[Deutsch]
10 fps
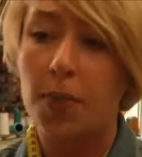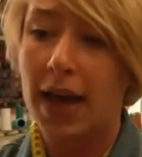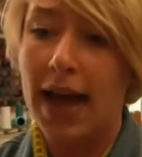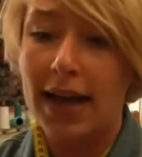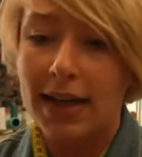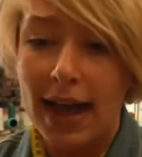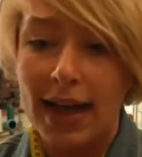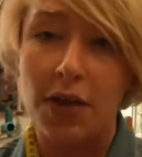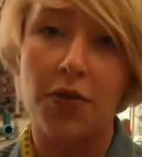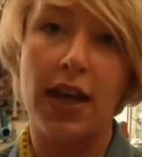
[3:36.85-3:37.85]
Und man hat
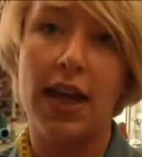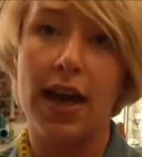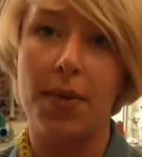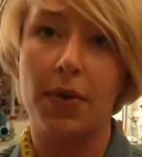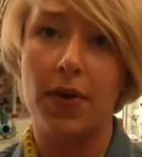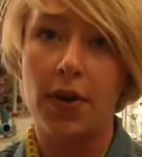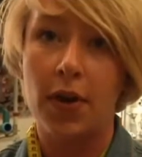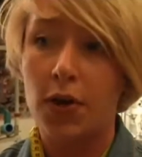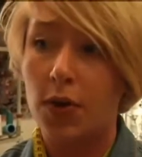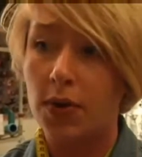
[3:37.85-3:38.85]
keinen Feierabend.
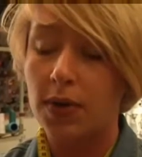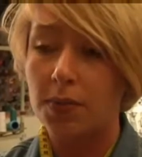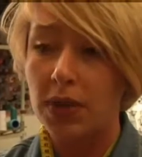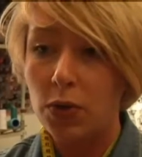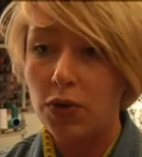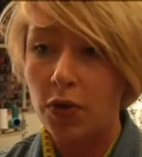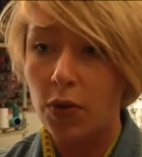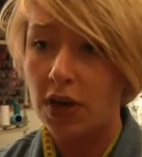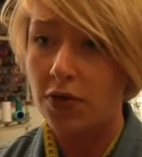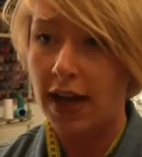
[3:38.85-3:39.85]
Und ein Beruf
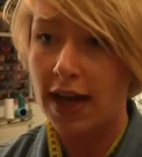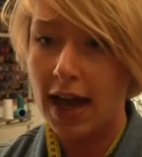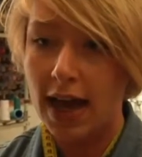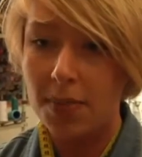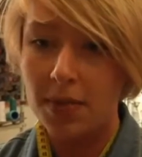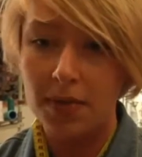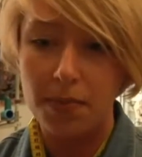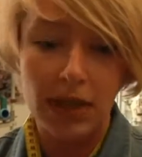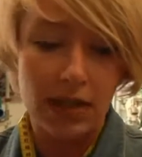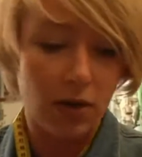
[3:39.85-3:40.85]
ohne Feierabend
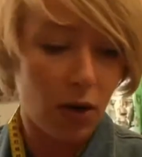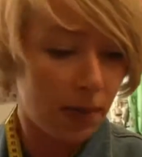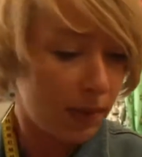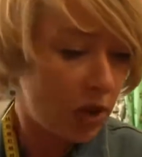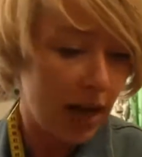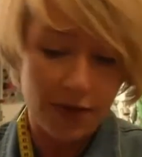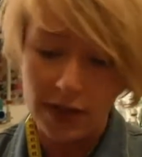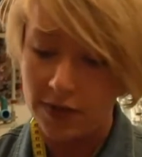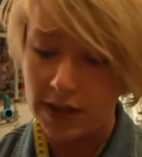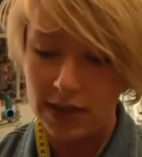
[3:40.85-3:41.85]
mit noch
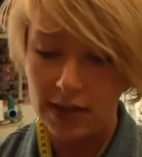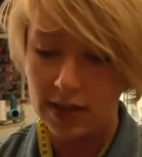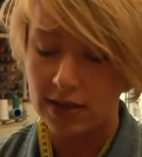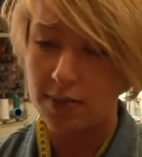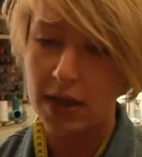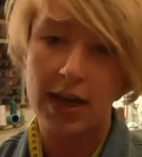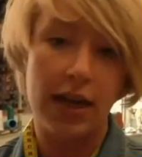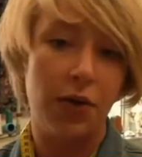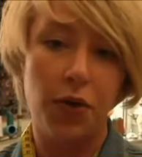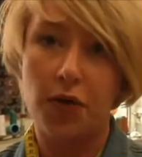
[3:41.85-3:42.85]
Schlafdefizit, das macht
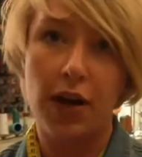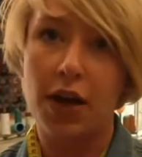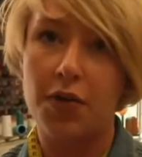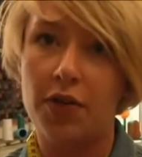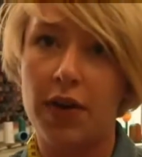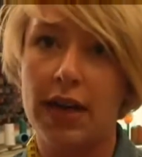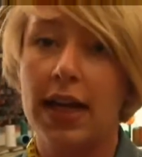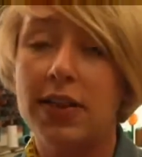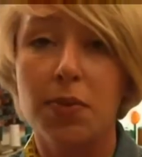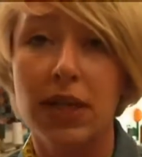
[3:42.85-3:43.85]
einen irgendwann einfach
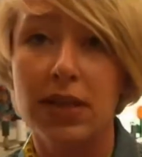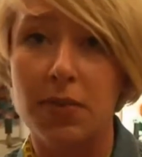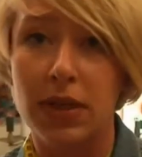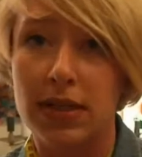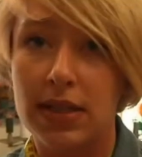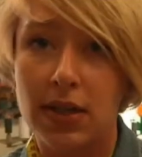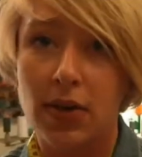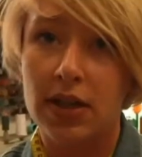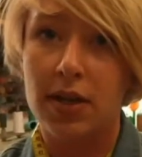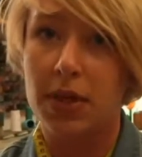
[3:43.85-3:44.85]
fertig. Also mich zumindest. Ich
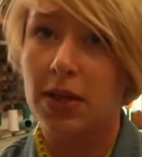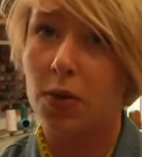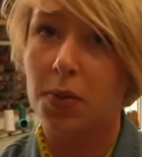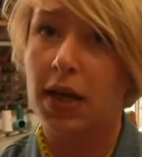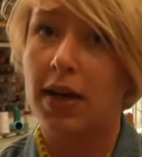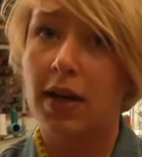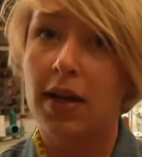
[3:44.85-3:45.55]
konnte damit nicht umgehen.